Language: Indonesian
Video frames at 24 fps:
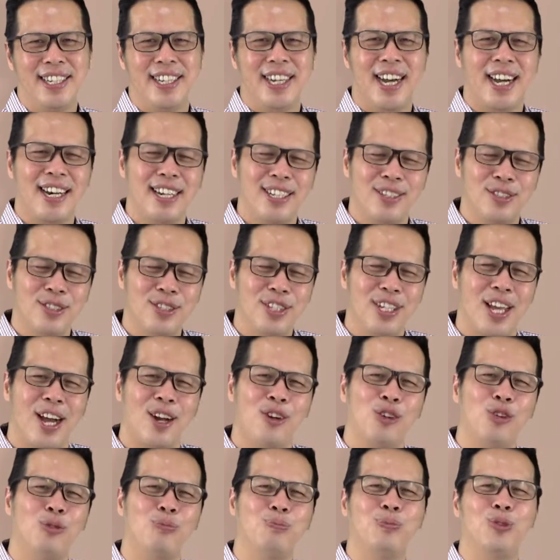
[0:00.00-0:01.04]
Karena itu dia
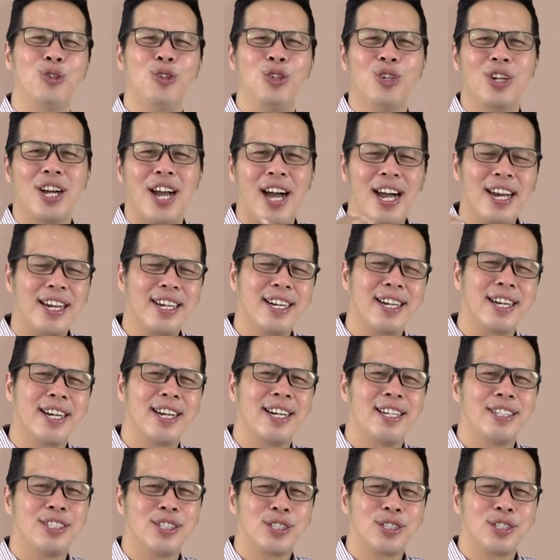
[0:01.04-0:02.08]
kumpulkan
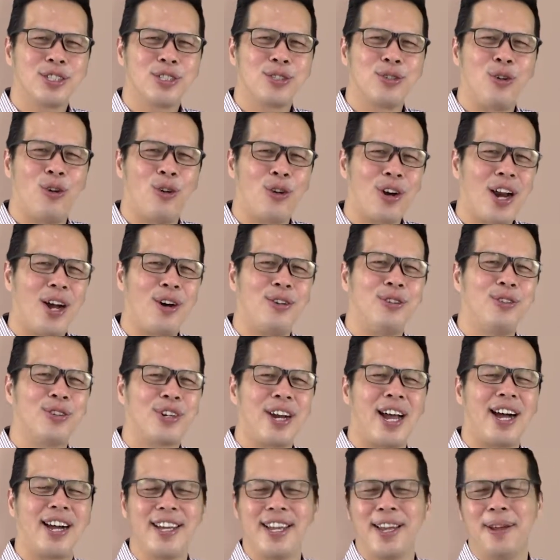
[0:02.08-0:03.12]

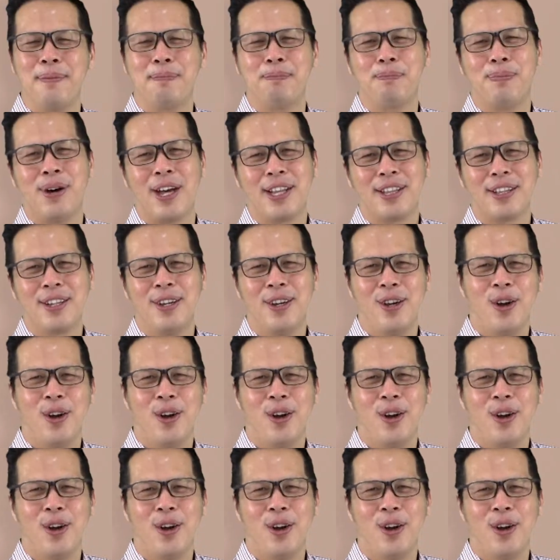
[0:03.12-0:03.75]
orang-orang hebat,